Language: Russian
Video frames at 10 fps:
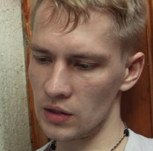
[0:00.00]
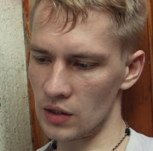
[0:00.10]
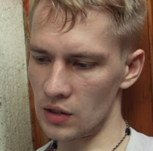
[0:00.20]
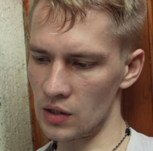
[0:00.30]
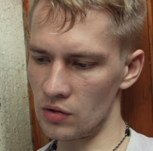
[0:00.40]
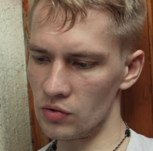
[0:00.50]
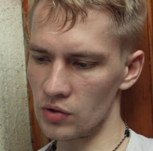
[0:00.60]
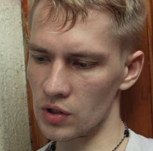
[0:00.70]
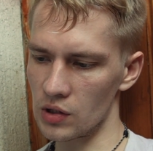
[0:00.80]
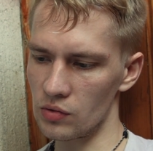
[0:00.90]
Такие
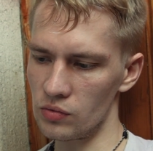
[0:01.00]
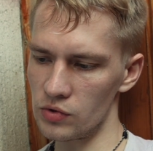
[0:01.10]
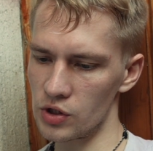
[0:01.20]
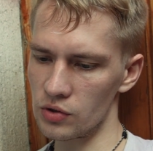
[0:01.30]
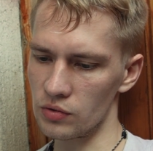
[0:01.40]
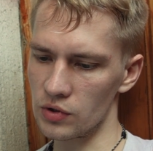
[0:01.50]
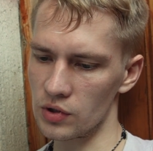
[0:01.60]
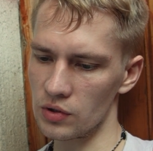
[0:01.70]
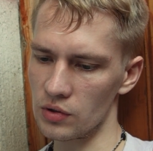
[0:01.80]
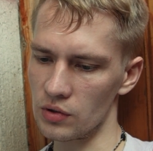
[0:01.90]
горы
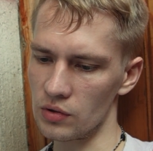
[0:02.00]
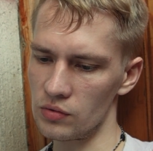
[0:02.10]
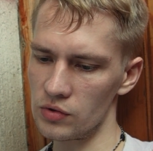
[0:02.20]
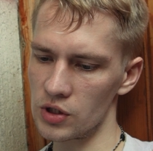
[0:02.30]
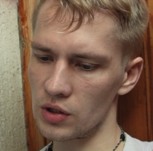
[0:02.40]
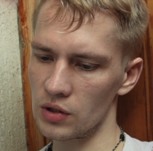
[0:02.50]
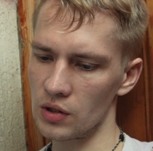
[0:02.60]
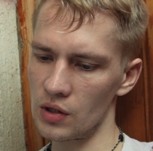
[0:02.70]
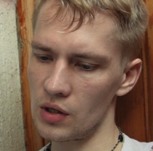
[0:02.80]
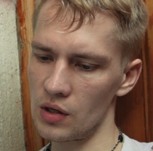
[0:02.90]
учат учат
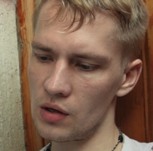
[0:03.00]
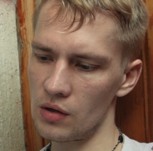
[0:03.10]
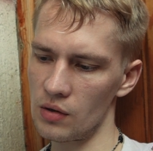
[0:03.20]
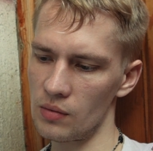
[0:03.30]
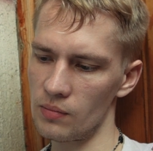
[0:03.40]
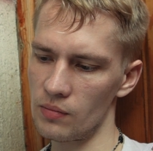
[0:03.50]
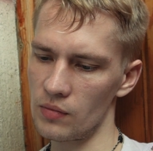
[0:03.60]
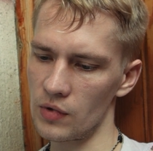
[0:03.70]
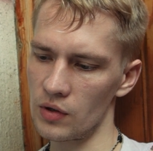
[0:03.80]
нам,